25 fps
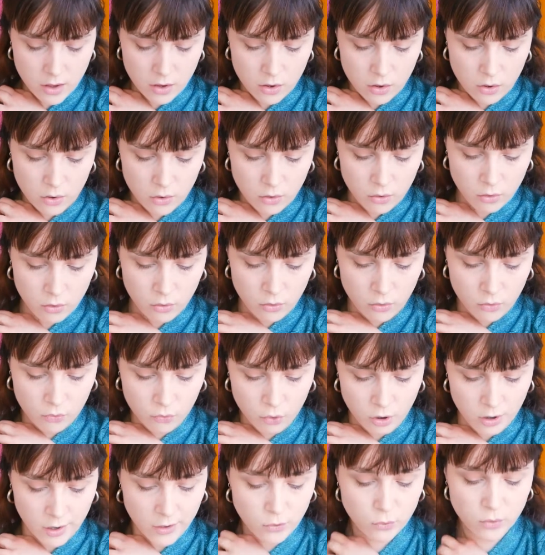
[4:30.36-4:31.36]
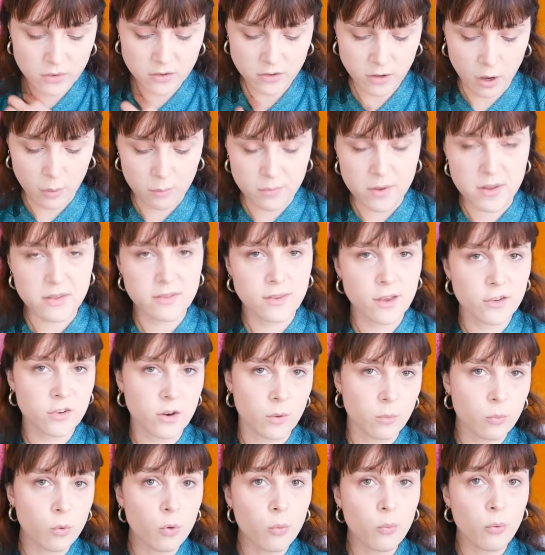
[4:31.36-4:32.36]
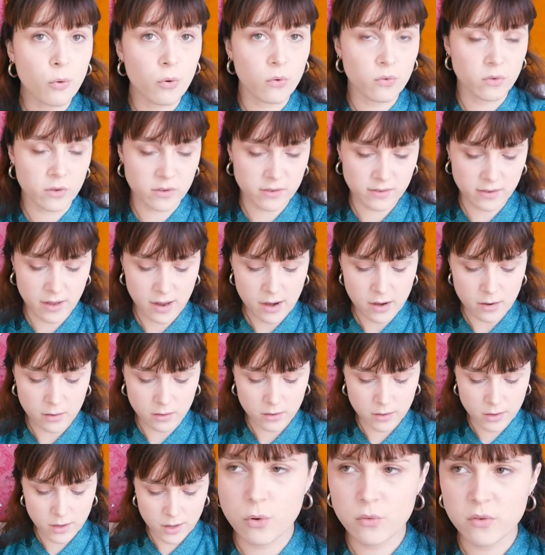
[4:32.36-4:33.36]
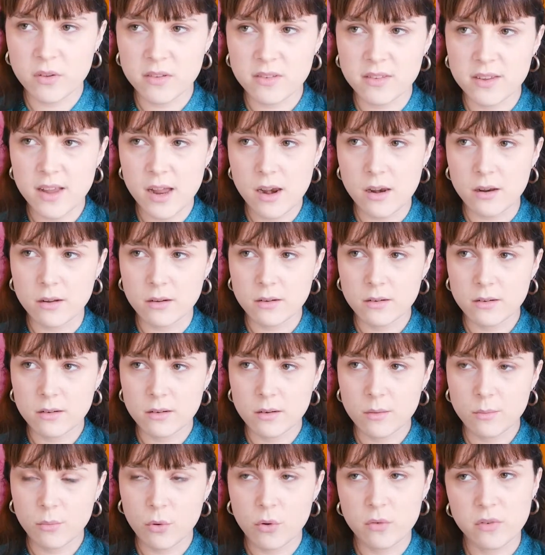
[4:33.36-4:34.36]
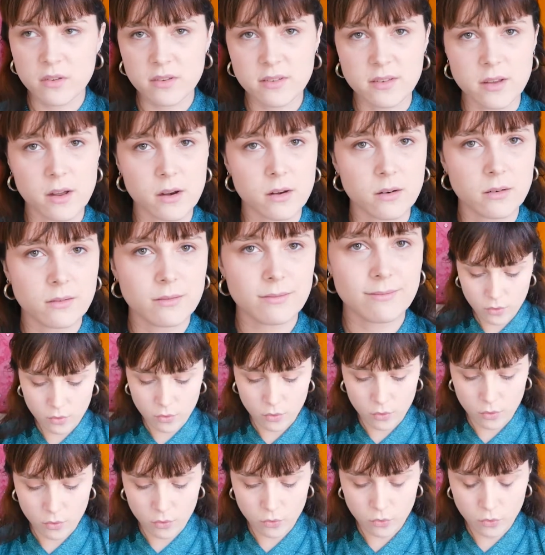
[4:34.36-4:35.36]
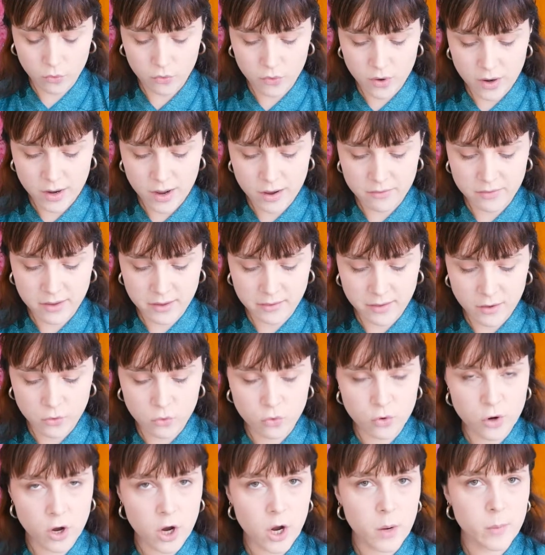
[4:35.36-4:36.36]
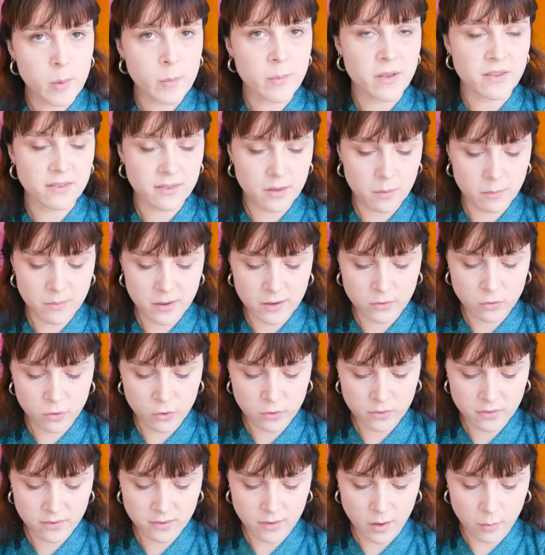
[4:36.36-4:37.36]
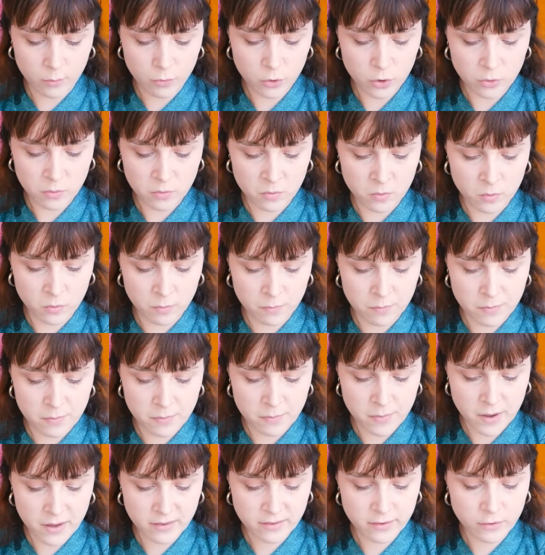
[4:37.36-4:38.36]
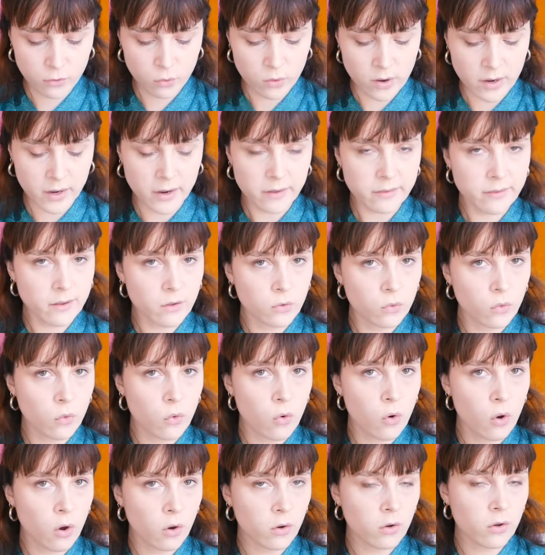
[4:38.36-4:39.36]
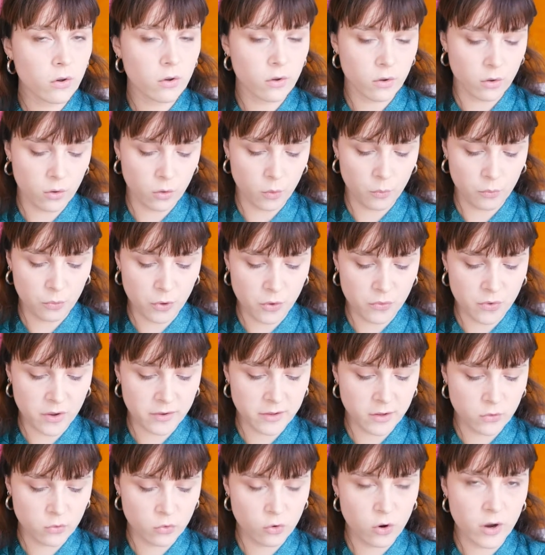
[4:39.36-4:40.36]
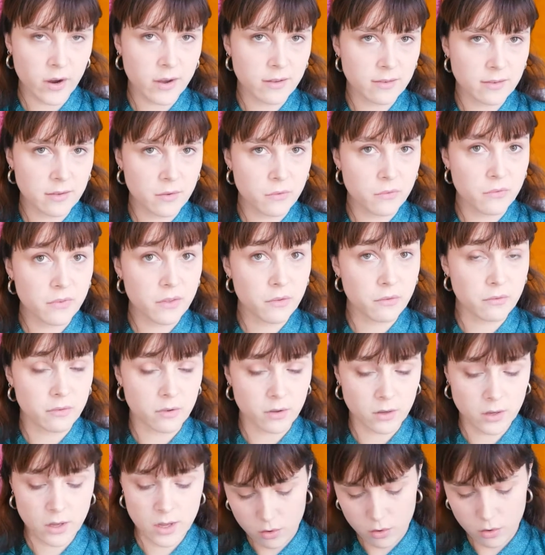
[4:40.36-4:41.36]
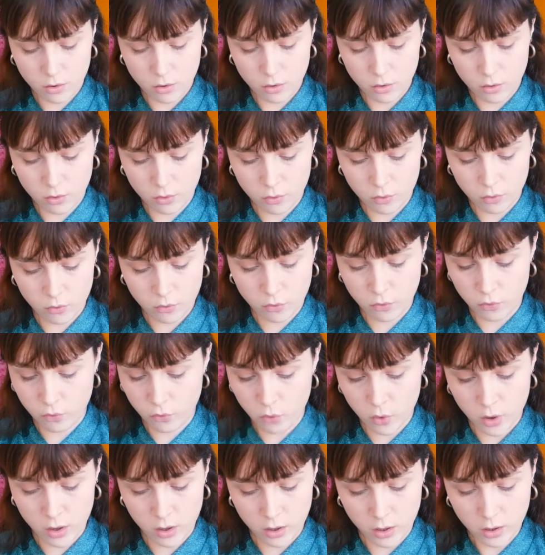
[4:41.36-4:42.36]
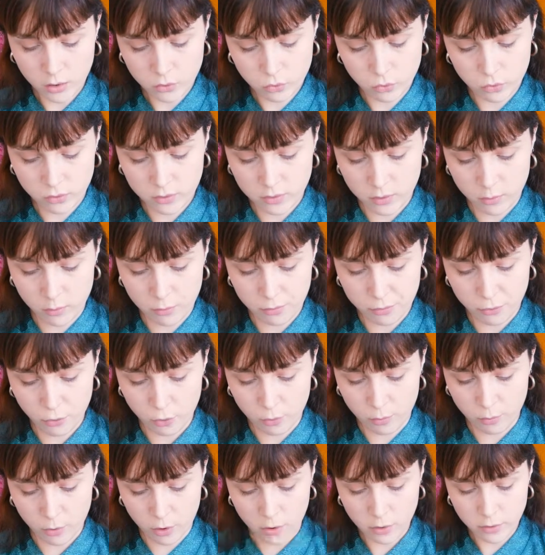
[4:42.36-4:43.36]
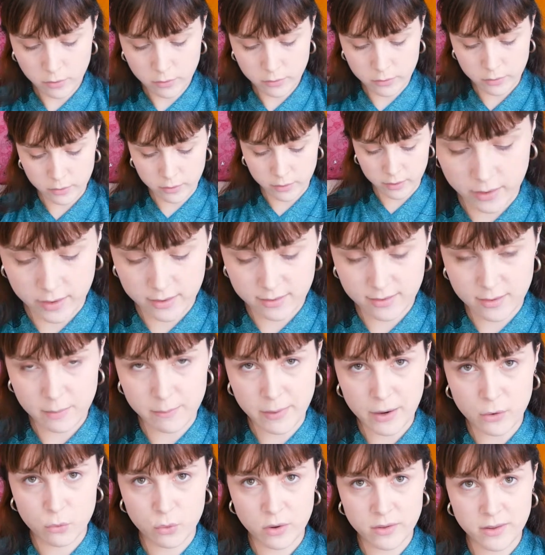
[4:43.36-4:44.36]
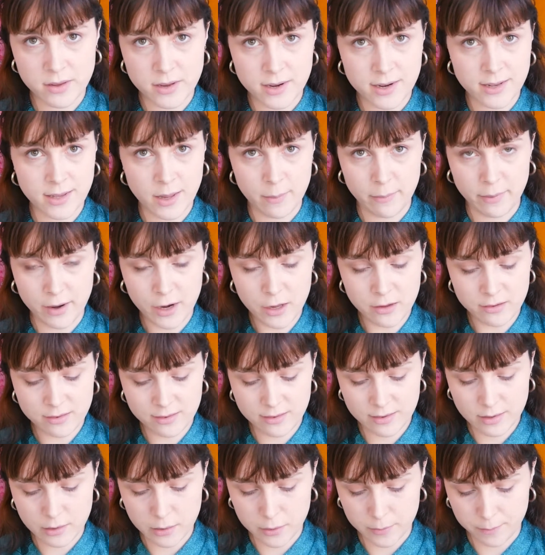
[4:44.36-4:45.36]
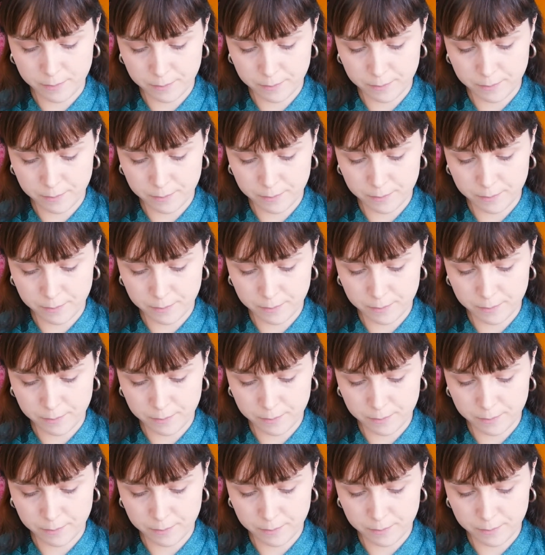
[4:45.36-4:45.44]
voilà, donc c'est un paysage un peu provençal, provincial, provençal, euh, donc voilà, avec des couleurs quand même assez pétantes, c'est un peu une particularité de l'encre, euh, on peut avoir des couleurs assez vives. Euh, voilà, tout simplement, je ne sais pas quoi dire de plus.